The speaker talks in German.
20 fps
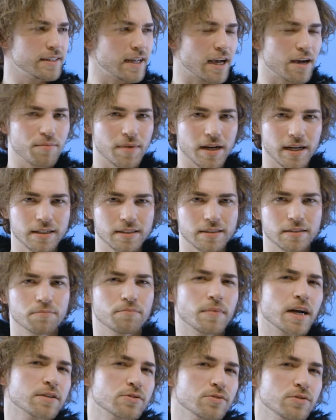damals,
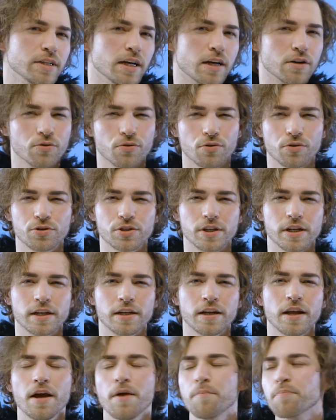Max und Jan
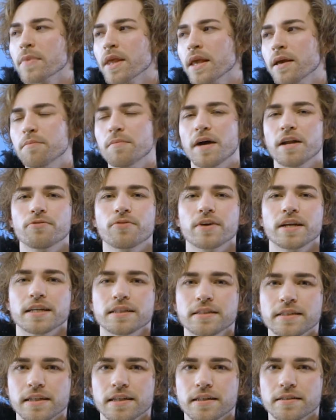kuscheln. Manfred
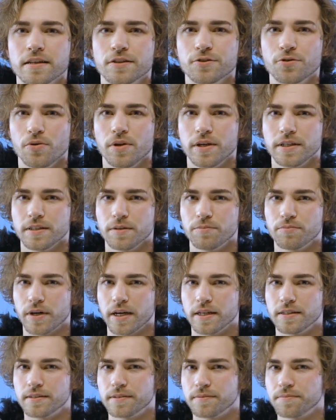erzählt das natürlich dem
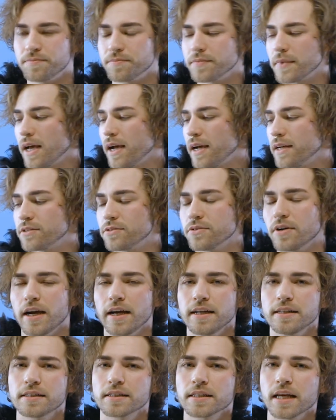Prinzen. Also
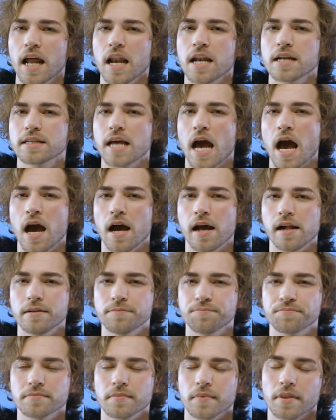ein Skandal.
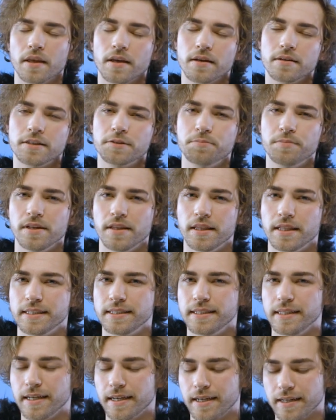Spill the
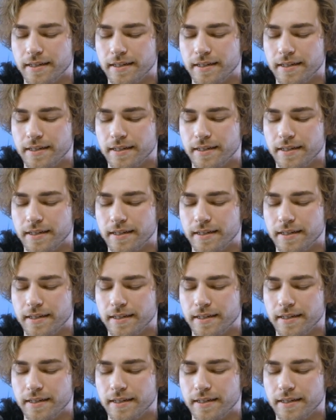tea,